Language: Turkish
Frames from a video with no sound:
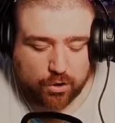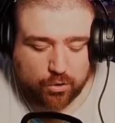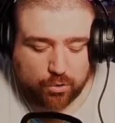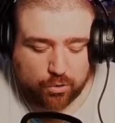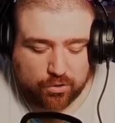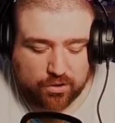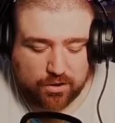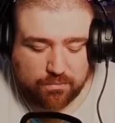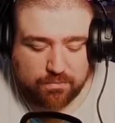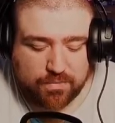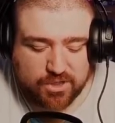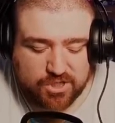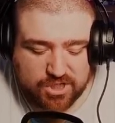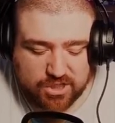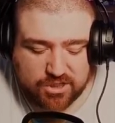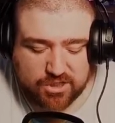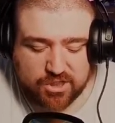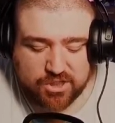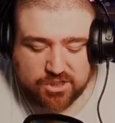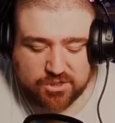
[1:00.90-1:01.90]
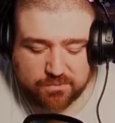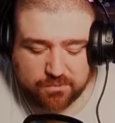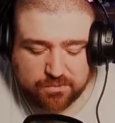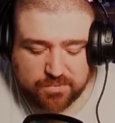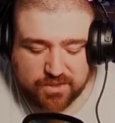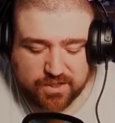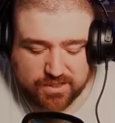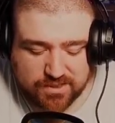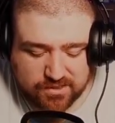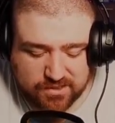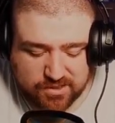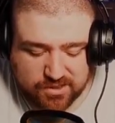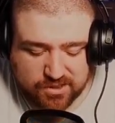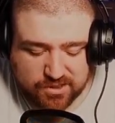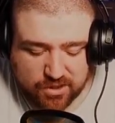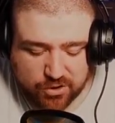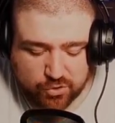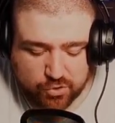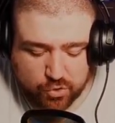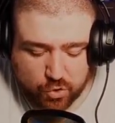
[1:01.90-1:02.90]
Anadolu'da Beşiktaş'ın
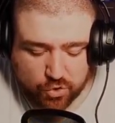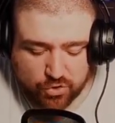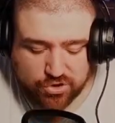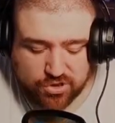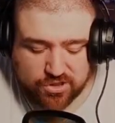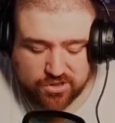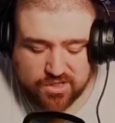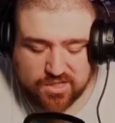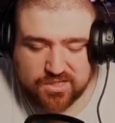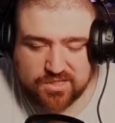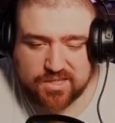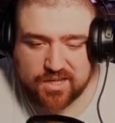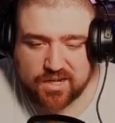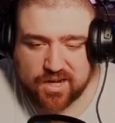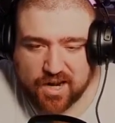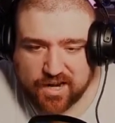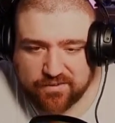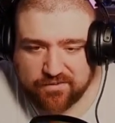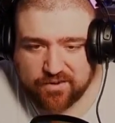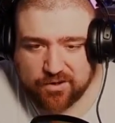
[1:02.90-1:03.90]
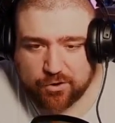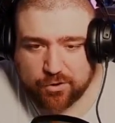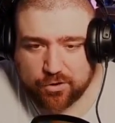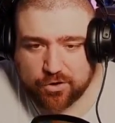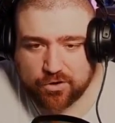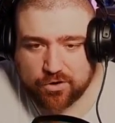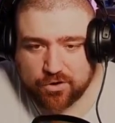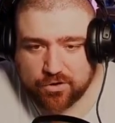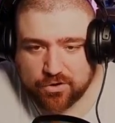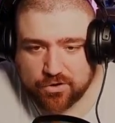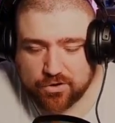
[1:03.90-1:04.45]
prestijine çok ciddi zarar veriyor.